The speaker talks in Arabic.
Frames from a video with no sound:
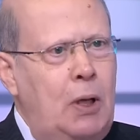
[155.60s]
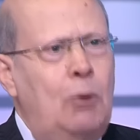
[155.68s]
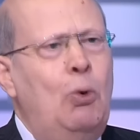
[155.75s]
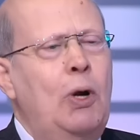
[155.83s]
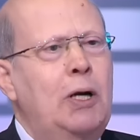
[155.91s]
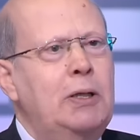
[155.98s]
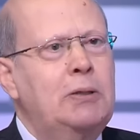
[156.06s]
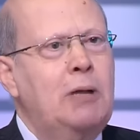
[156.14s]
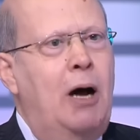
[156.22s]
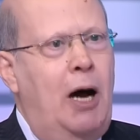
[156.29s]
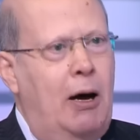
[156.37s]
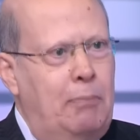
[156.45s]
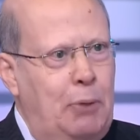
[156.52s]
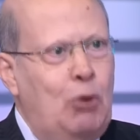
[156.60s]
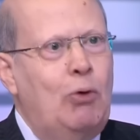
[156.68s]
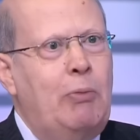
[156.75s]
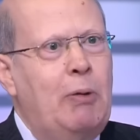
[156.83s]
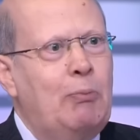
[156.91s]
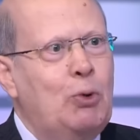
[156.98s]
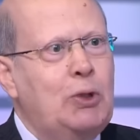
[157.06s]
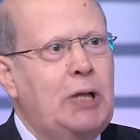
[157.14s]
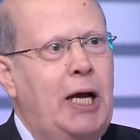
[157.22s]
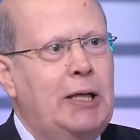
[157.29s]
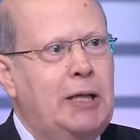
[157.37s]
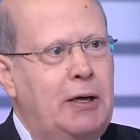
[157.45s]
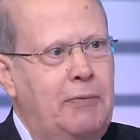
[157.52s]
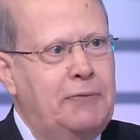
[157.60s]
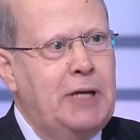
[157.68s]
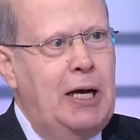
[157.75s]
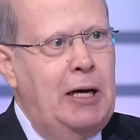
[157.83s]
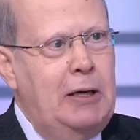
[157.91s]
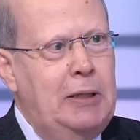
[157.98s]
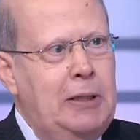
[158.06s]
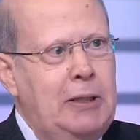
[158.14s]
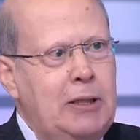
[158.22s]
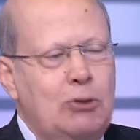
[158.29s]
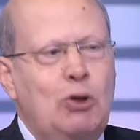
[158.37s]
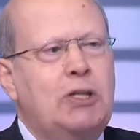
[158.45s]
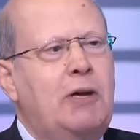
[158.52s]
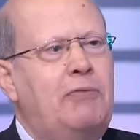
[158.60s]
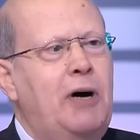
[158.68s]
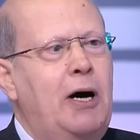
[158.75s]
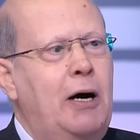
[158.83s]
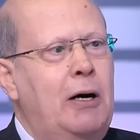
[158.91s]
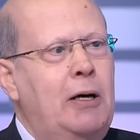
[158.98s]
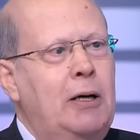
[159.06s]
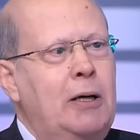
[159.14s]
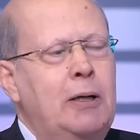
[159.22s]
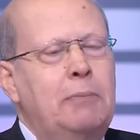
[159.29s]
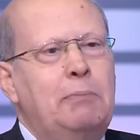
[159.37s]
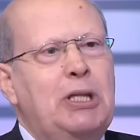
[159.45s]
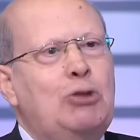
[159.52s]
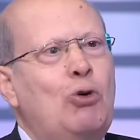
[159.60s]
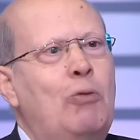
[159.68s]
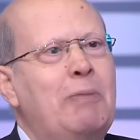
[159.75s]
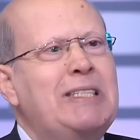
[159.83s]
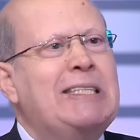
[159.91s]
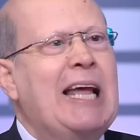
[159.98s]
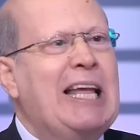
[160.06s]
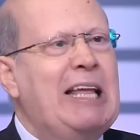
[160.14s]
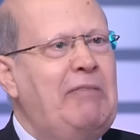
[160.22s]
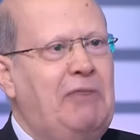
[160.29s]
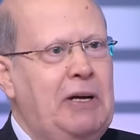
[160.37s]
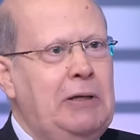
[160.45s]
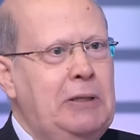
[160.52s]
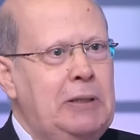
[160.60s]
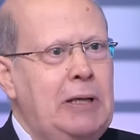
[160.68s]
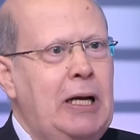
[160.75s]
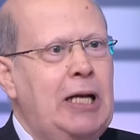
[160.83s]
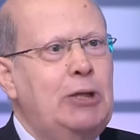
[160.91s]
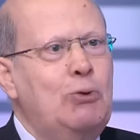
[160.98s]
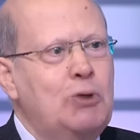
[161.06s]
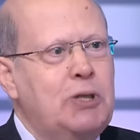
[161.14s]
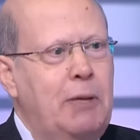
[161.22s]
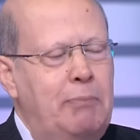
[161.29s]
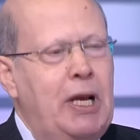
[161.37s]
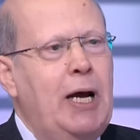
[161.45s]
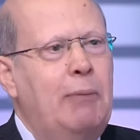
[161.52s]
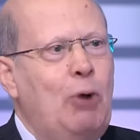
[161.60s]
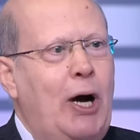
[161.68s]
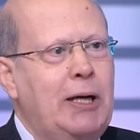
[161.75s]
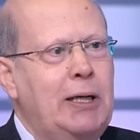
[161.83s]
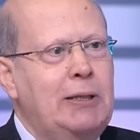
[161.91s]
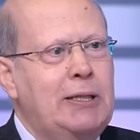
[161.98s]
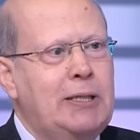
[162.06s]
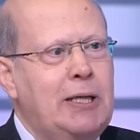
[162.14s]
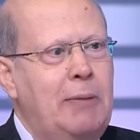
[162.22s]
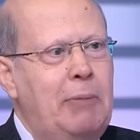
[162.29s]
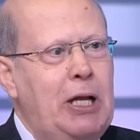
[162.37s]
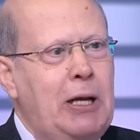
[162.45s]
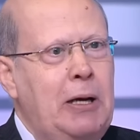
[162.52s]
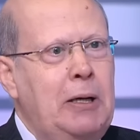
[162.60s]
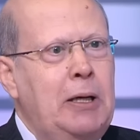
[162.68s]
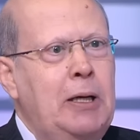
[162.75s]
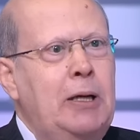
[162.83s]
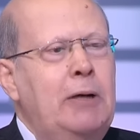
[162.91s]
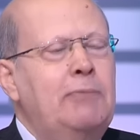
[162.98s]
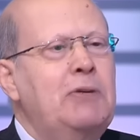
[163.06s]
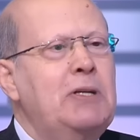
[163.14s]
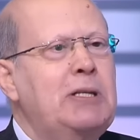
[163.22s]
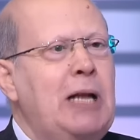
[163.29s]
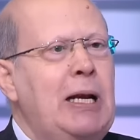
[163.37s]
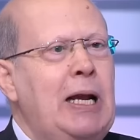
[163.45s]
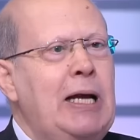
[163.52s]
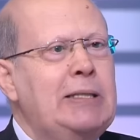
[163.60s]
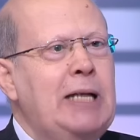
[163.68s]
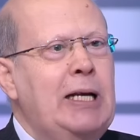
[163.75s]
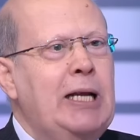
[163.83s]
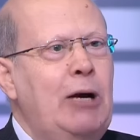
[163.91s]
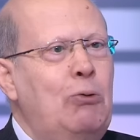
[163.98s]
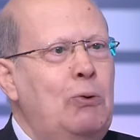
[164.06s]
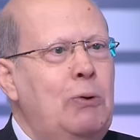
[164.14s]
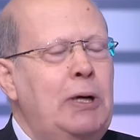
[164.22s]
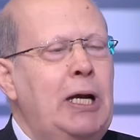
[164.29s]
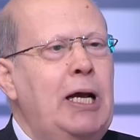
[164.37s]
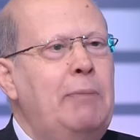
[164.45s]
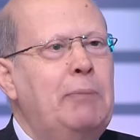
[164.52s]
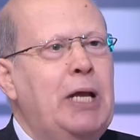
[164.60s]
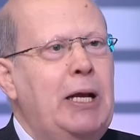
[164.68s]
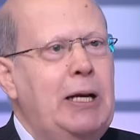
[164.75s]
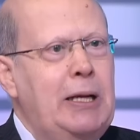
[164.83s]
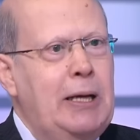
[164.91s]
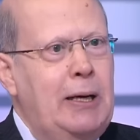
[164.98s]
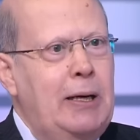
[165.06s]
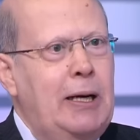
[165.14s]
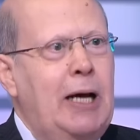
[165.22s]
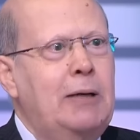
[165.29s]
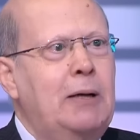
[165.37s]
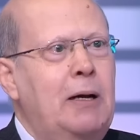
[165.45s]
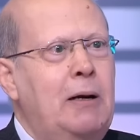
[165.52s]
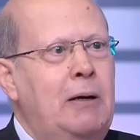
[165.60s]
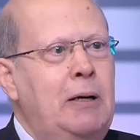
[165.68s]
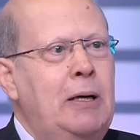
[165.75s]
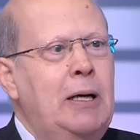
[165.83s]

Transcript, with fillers: والاطاحه بالامم المتحده نفسها اذ وصفها بالتهمه السخيفه التي يسميها معاداه الساميه في ظل هذا الجو لا امكانيه لان نرى